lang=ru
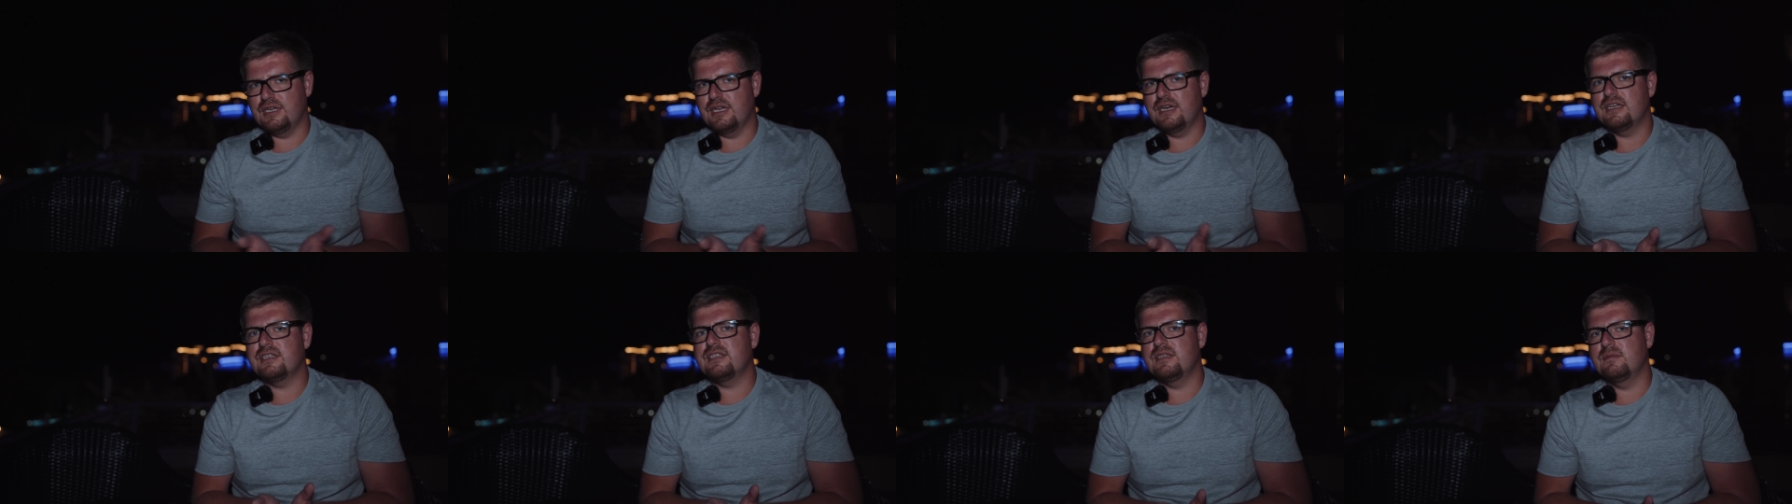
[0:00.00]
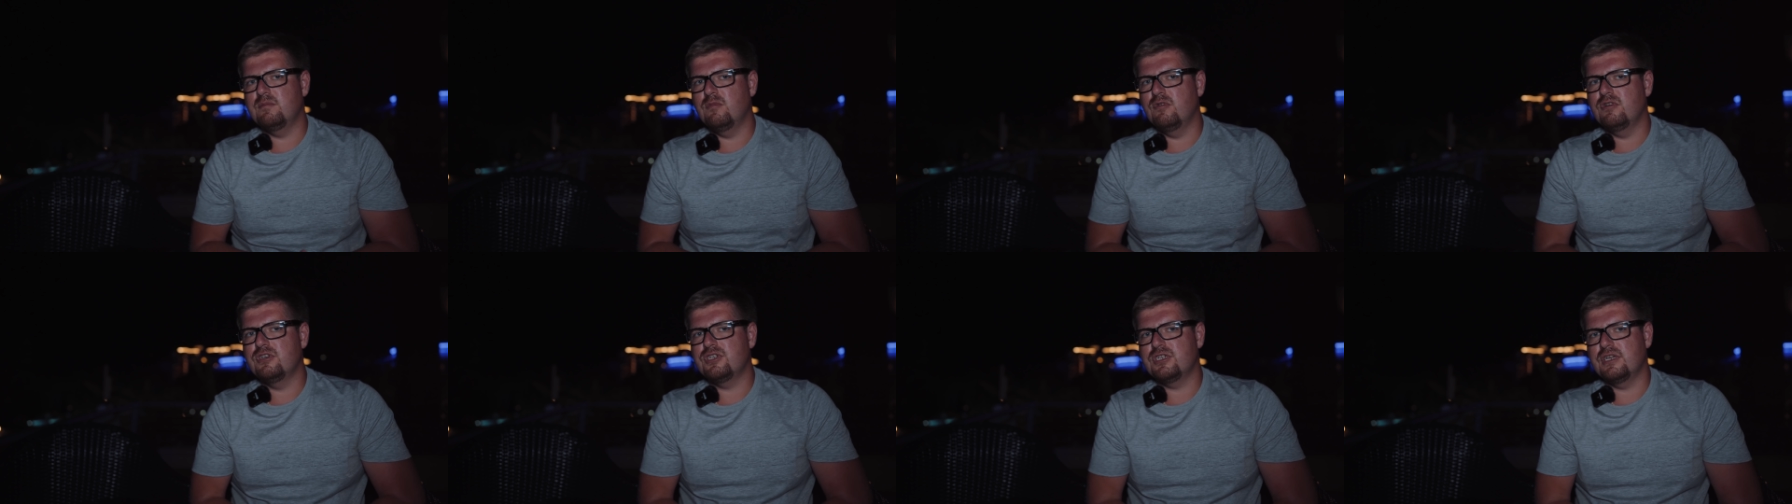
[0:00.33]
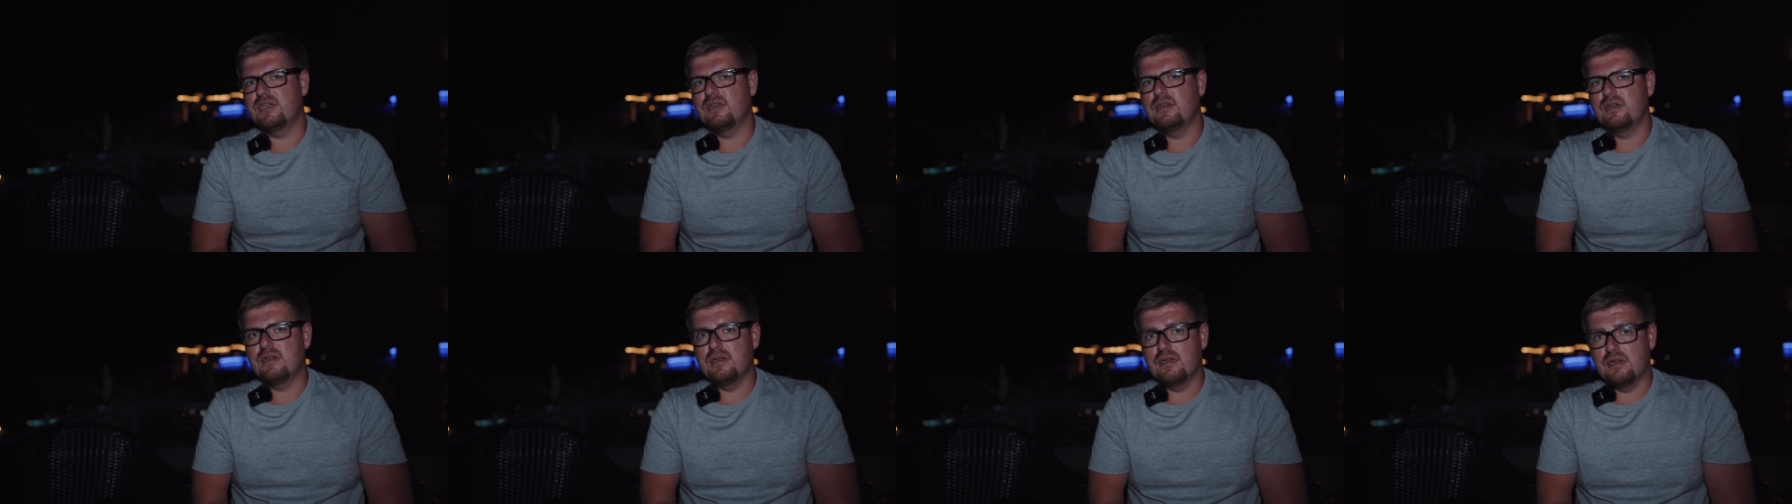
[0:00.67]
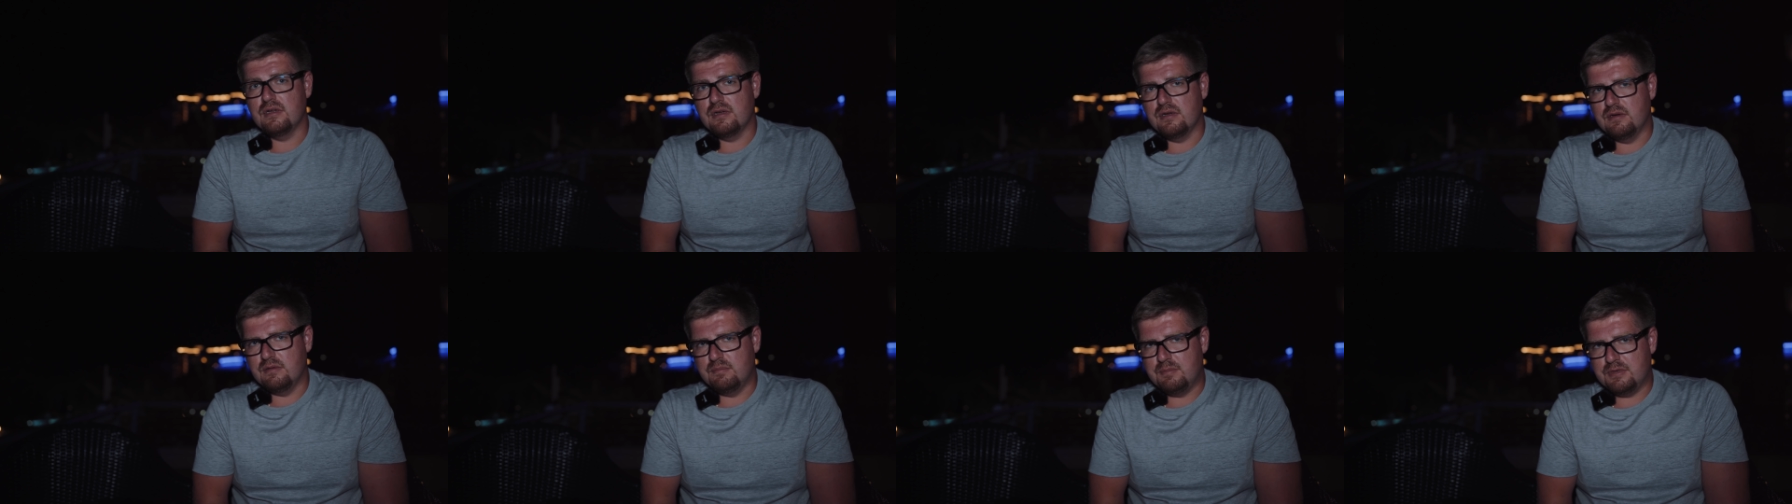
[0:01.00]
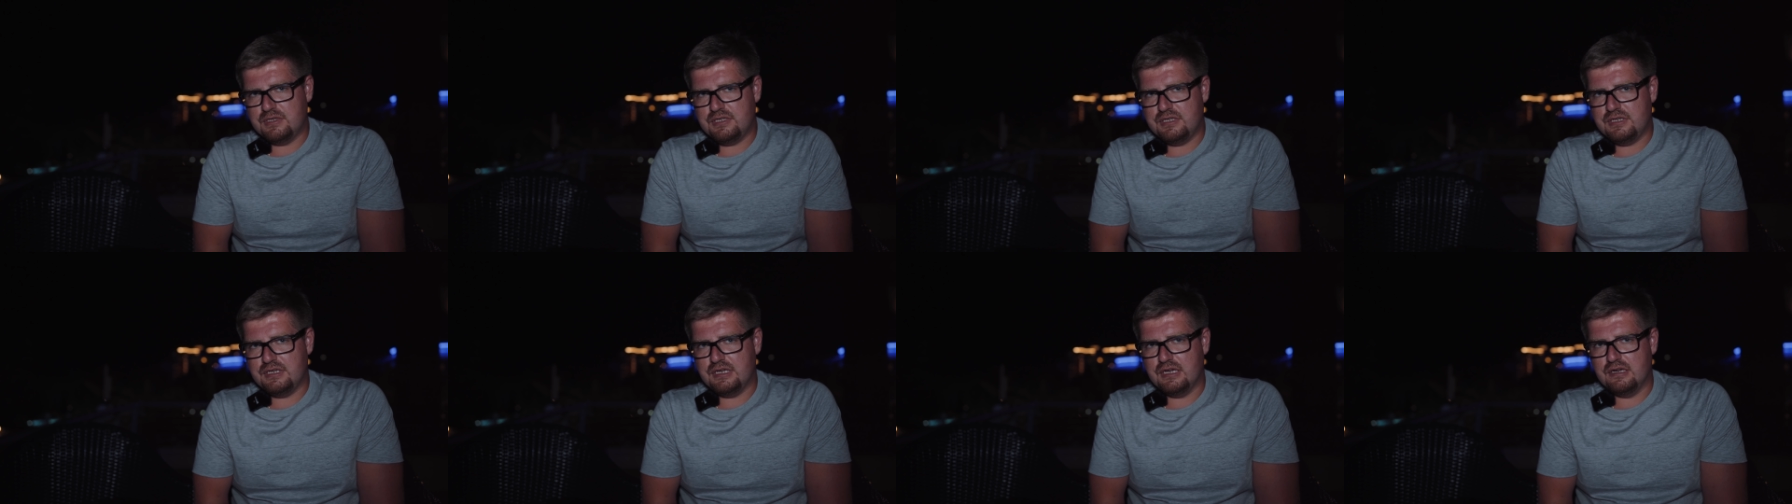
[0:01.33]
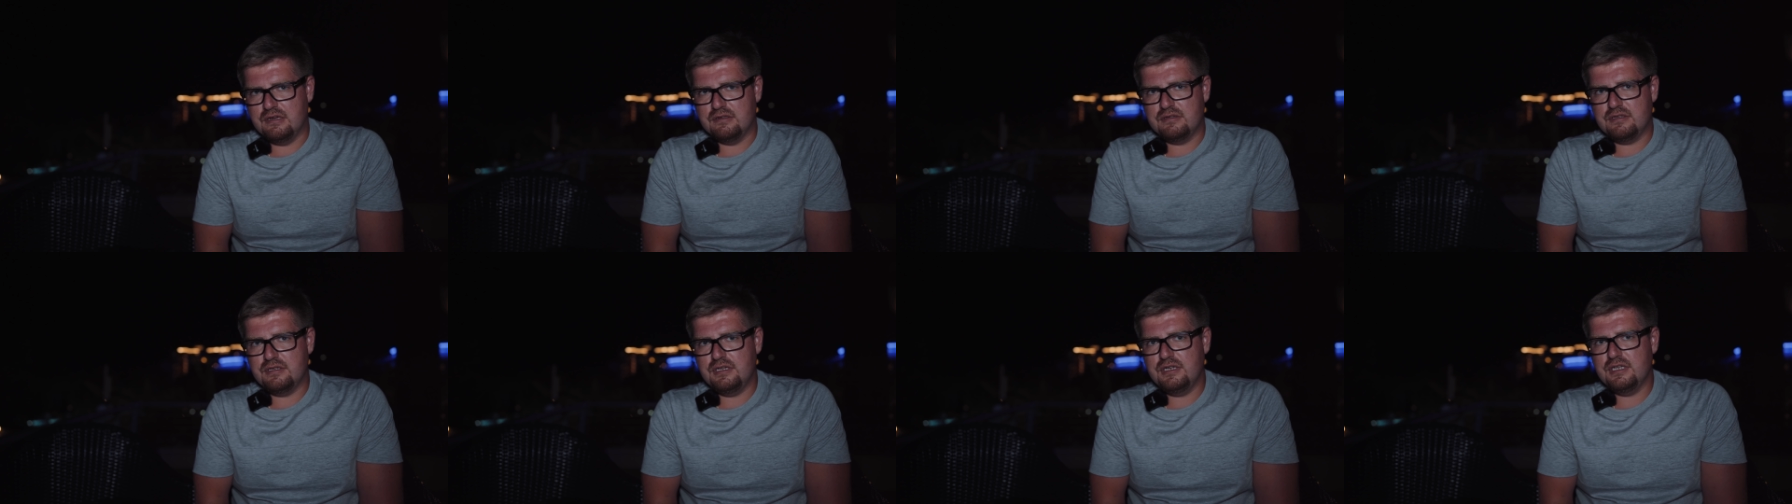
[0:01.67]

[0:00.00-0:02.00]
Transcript: гораздо больше э, потеряют.